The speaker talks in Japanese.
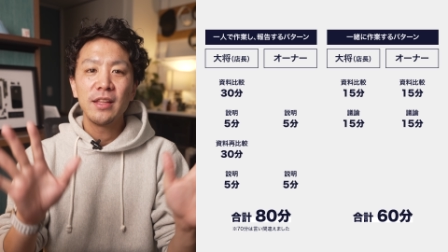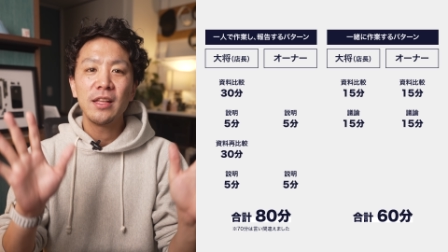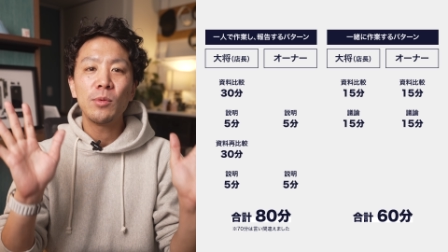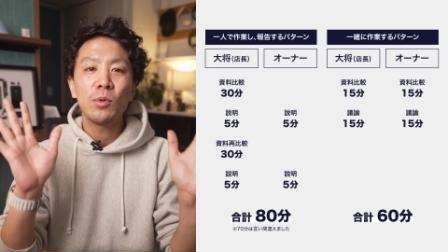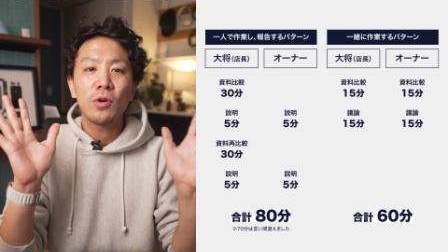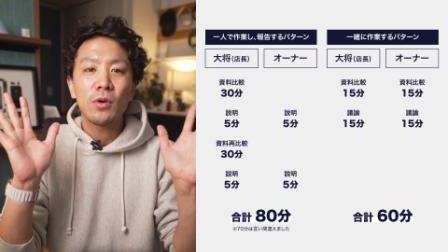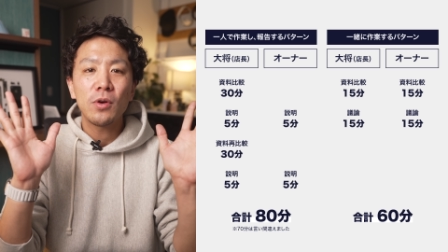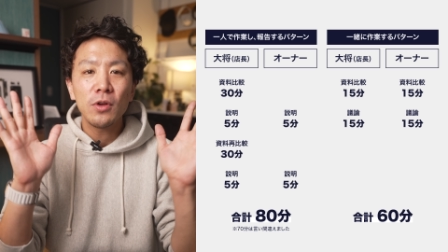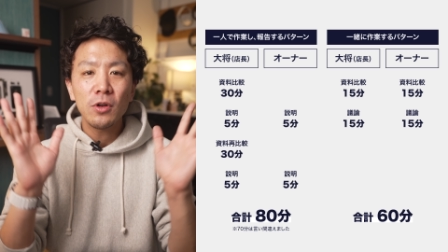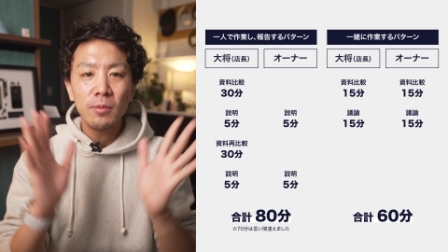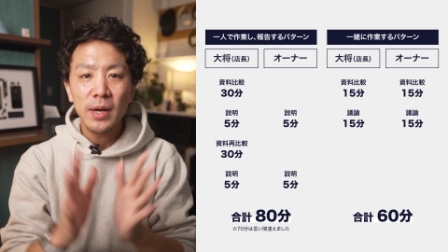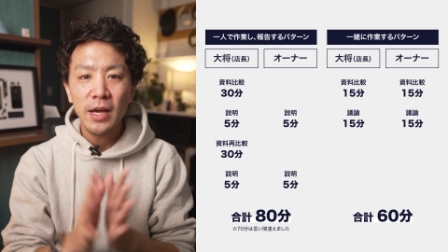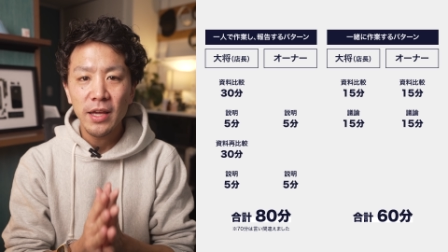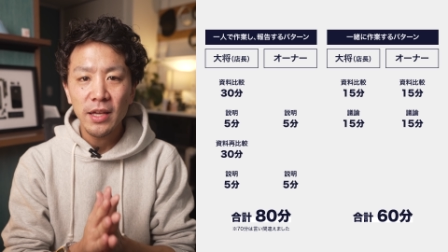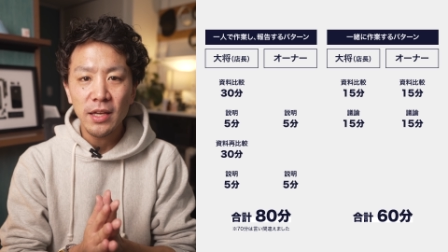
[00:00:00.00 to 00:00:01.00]
でもこの
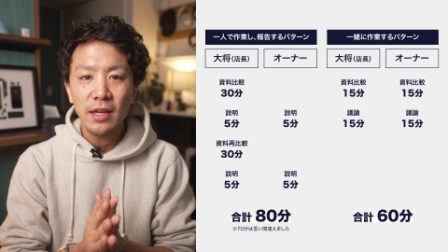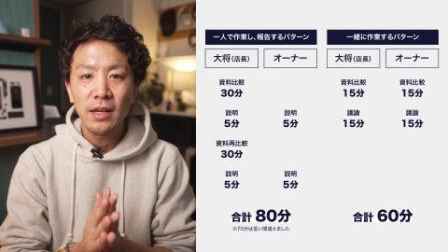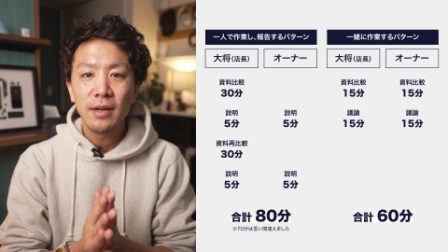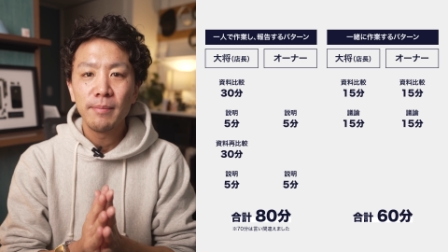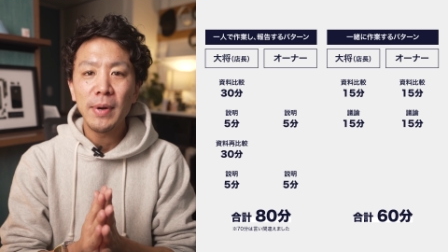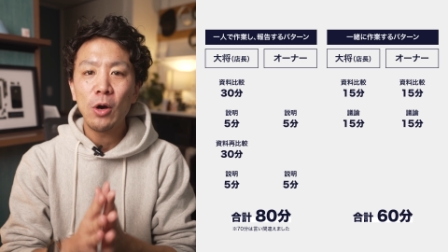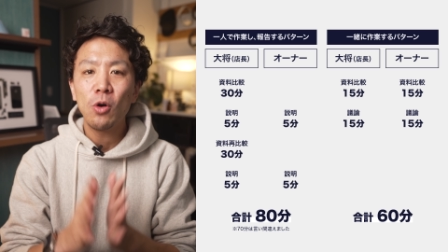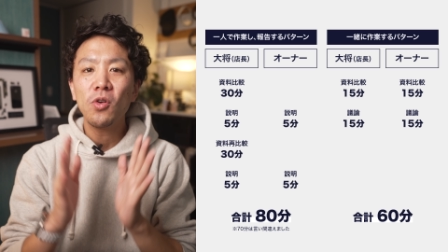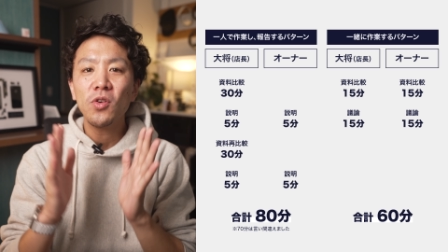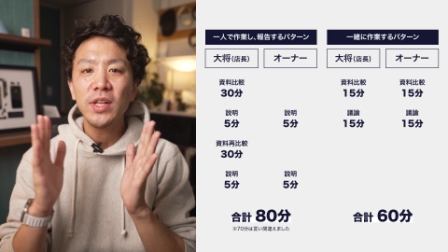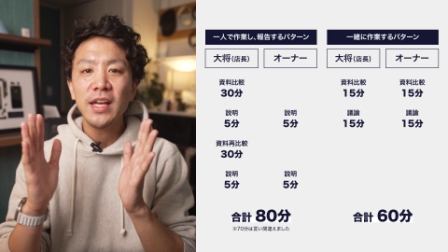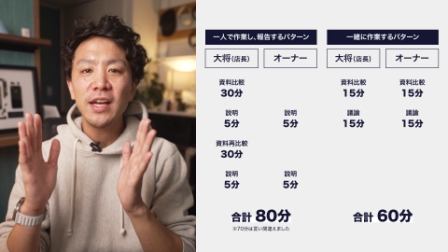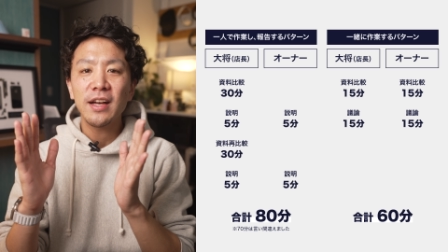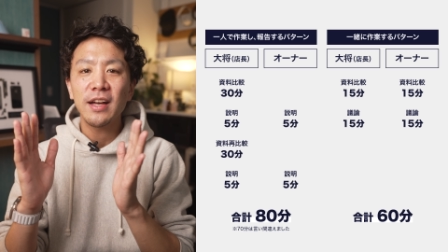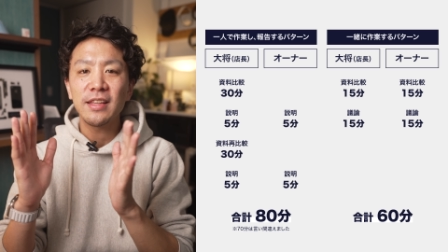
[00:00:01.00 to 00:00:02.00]
場合、まあ、
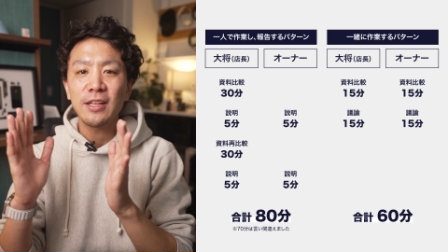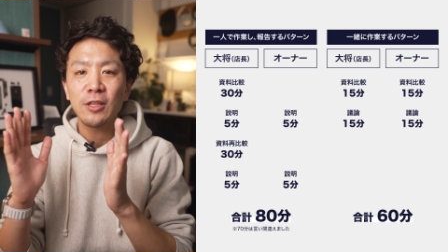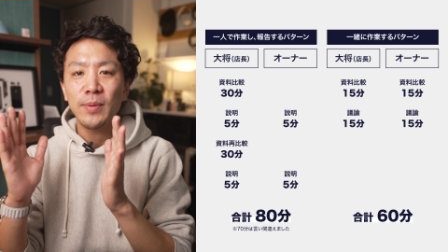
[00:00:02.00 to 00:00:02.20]
オーナーが例